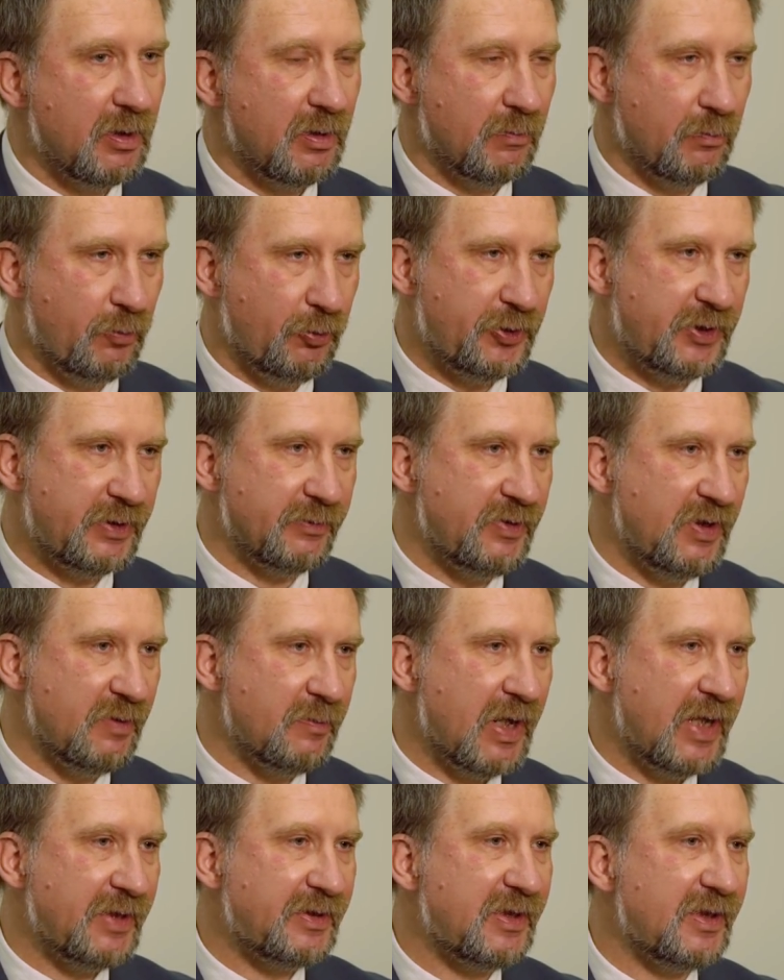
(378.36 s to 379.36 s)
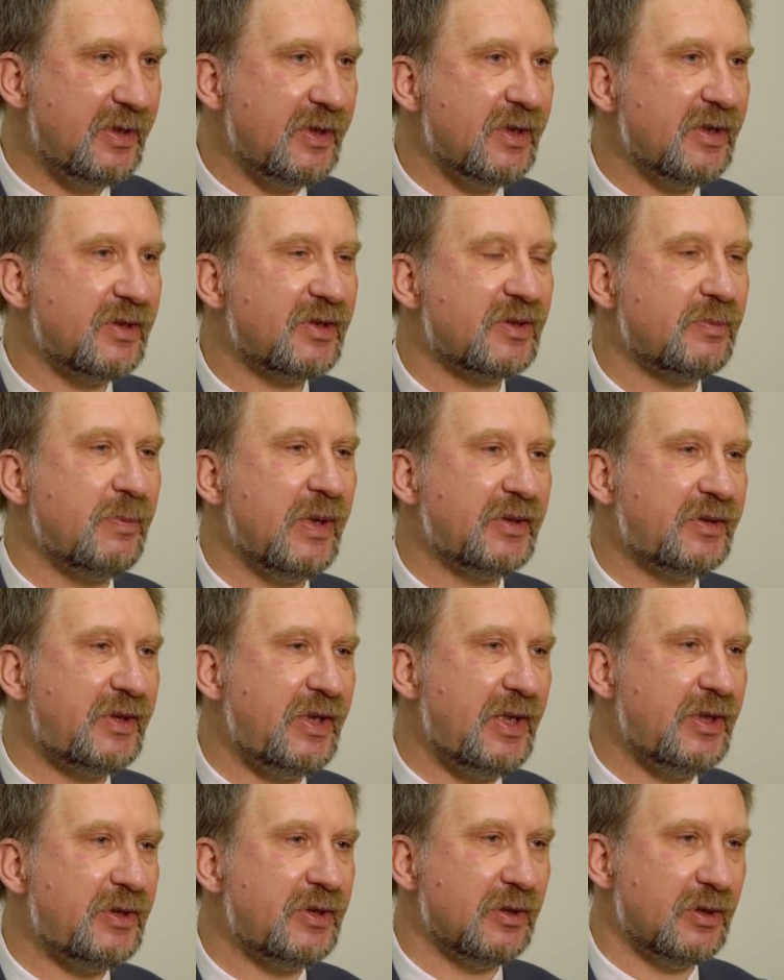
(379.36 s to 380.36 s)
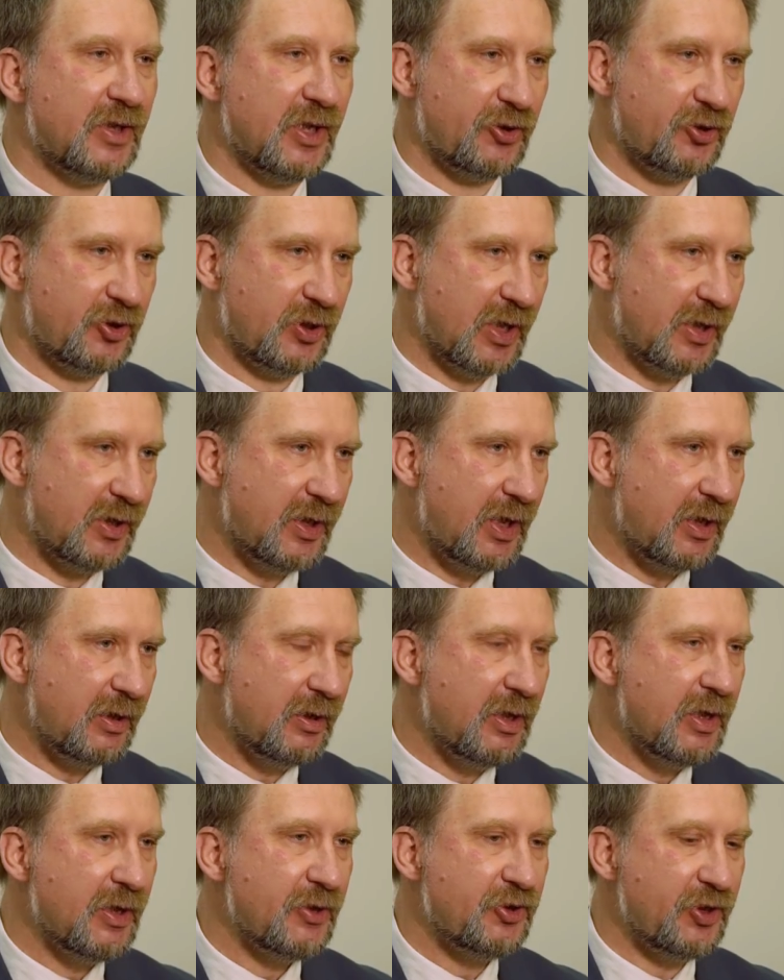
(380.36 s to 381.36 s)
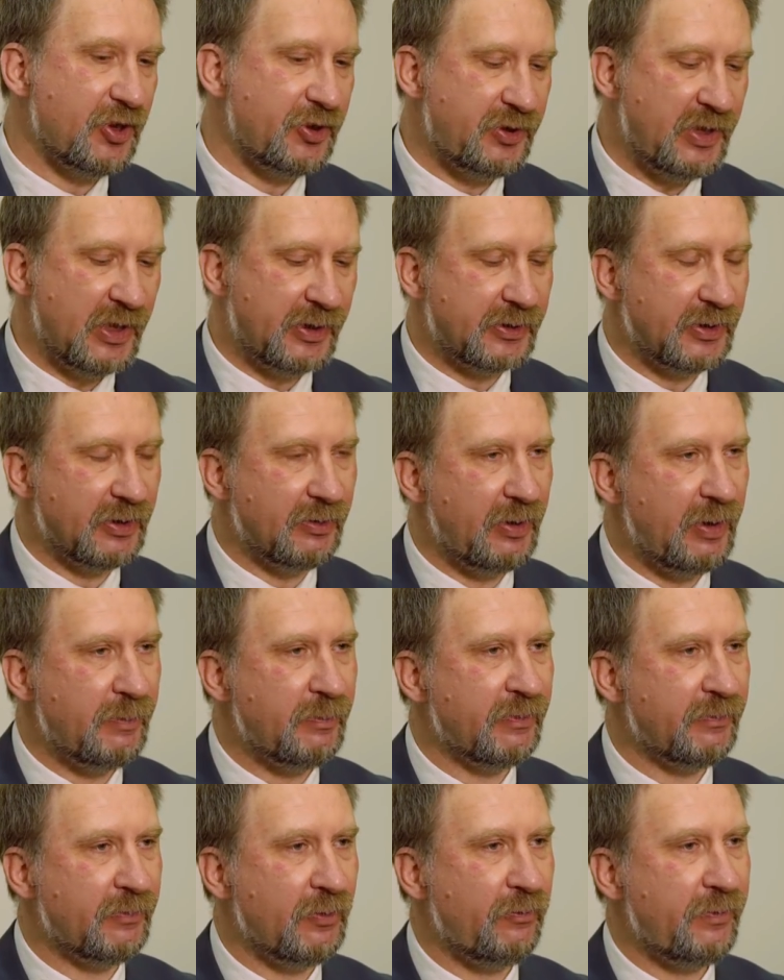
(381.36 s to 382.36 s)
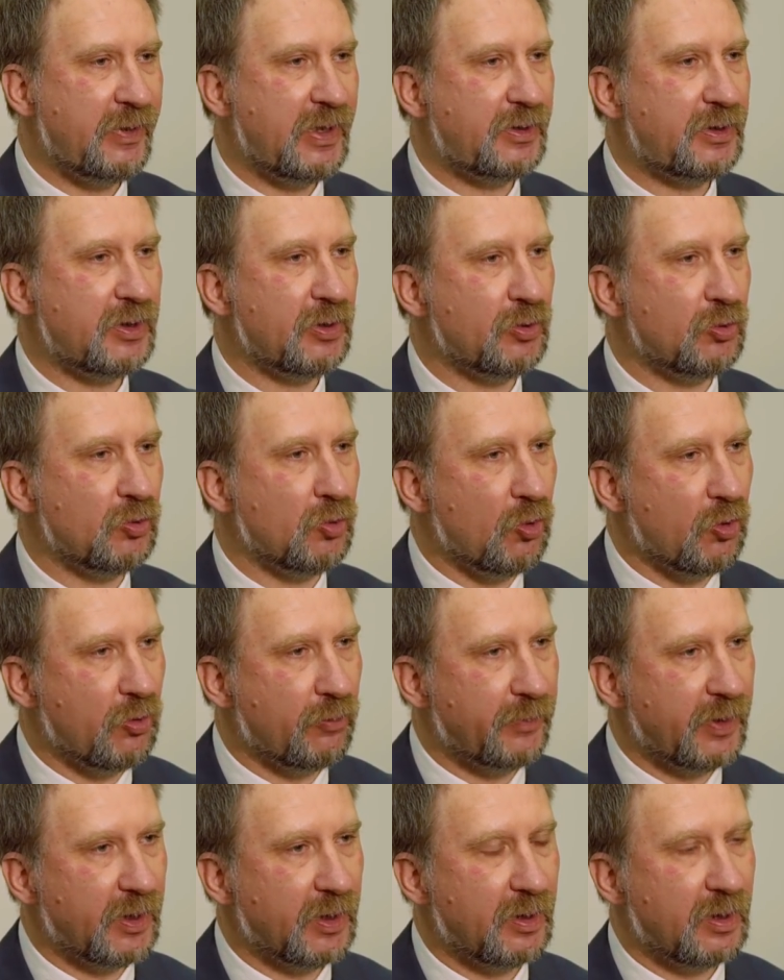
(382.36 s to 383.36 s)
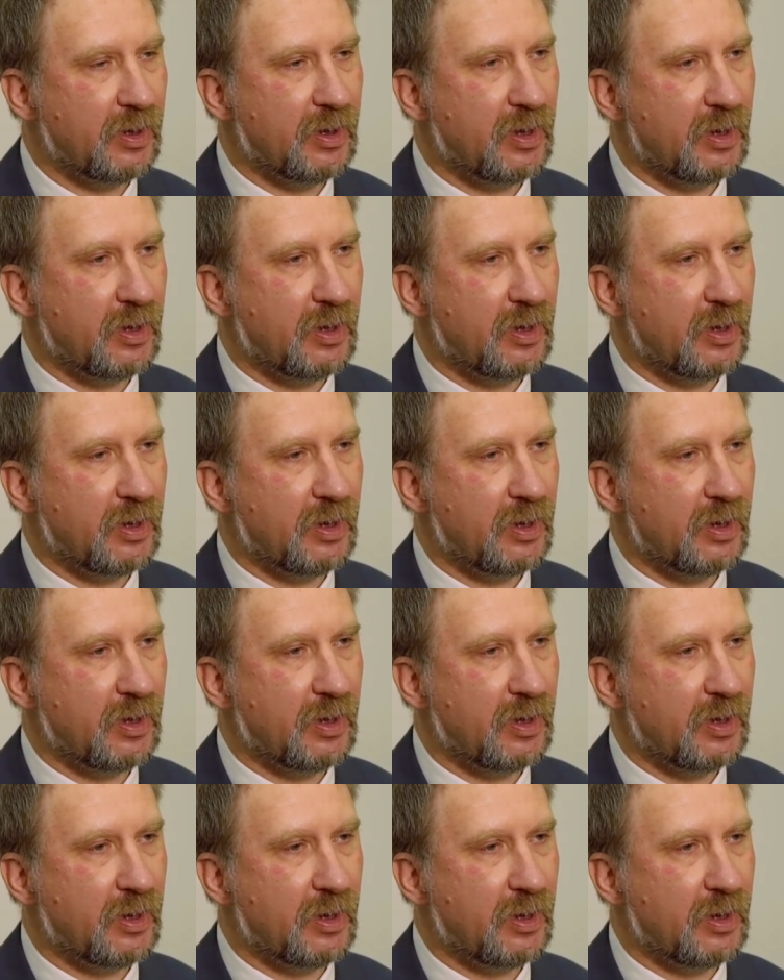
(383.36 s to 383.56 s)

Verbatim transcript: Будьте внимательны, смотрите наш канал. Через некоторое время вы увидите новые